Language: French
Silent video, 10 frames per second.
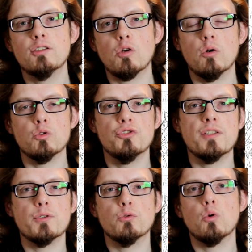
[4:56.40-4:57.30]
étrange, une
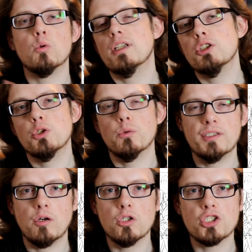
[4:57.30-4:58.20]
espèce de contagion
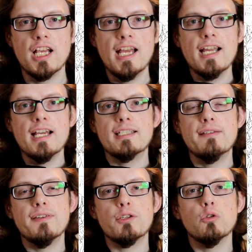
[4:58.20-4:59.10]
étrange
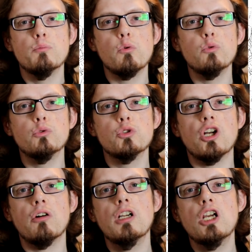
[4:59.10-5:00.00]
qui fait que beaucoup de
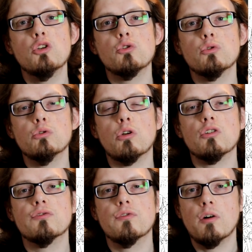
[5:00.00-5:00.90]
gens se
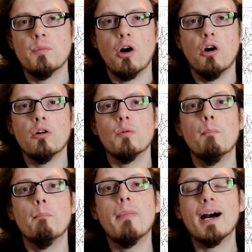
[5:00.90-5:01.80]
transforment en
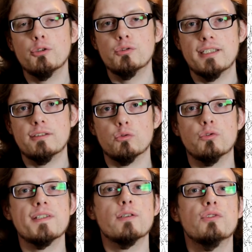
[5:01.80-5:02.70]
marionnettes, en
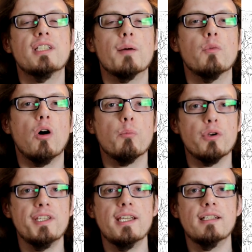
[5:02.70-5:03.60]
tout cas c'est le terme
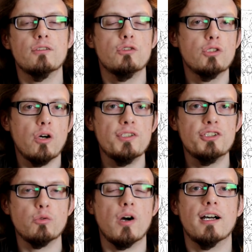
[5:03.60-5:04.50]
employé dans
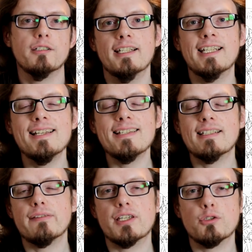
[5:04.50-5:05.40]
l'histoire. Quelle est
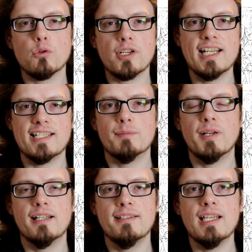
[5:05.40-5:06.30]
cette affection Quelle est cette
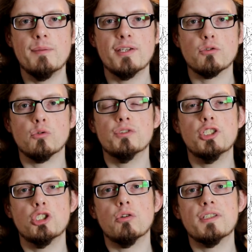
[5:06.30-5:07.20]
maladie Eh bien, ce sont
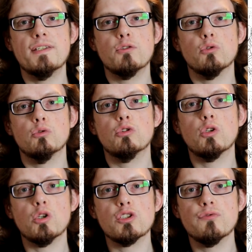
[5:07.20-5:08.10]
des gens qui se
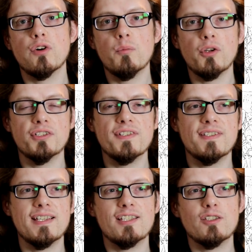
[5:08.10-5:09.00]
transforment en
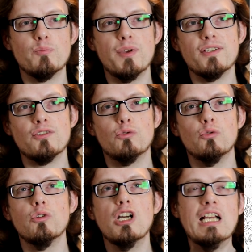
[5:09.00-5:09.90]
des espèces
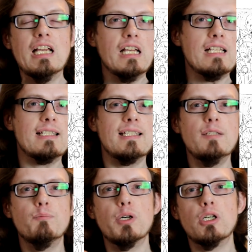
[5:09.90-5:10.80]
de
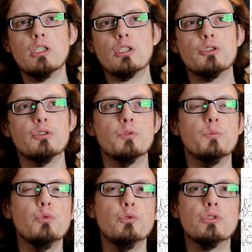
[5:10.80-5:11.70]
cyborgs, euh,
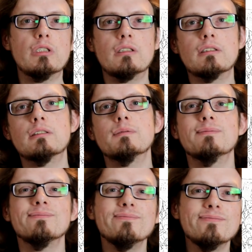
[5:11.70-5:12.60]
mutants,
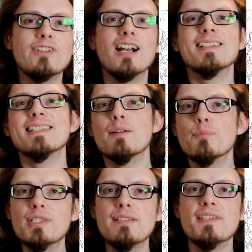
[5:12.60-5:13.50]
hmm, voilà, c'est un
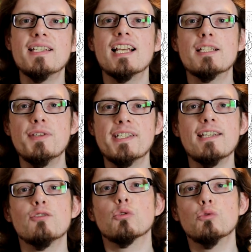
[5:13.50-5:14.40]
peu difficile à
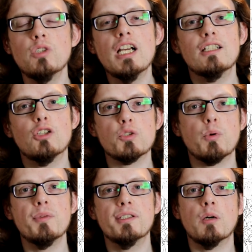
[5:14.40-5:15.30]
expliquer et surtout, dans ce
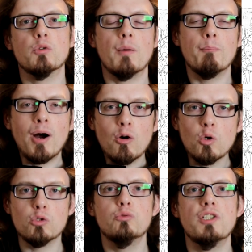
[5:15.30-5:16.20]
premier temps, on n'a pas
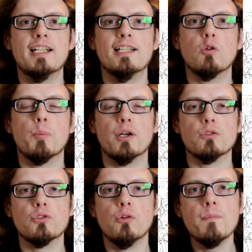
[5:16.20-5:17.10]
encore toutes les clés de
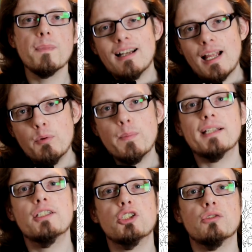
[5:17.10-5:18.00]
compréhension. La
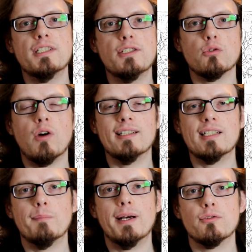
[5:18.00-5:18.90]
plupart des gens qui sont
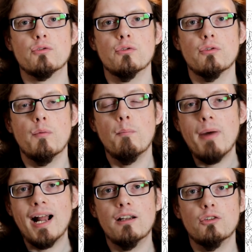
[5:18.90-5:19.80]
atteints par ce
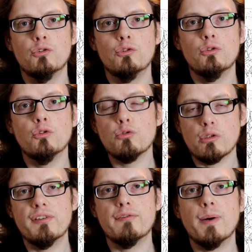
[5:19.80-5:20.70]
mal ne
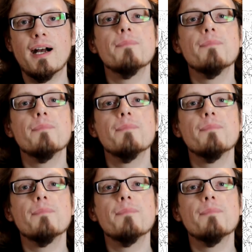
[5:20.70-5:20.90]
survivent pas,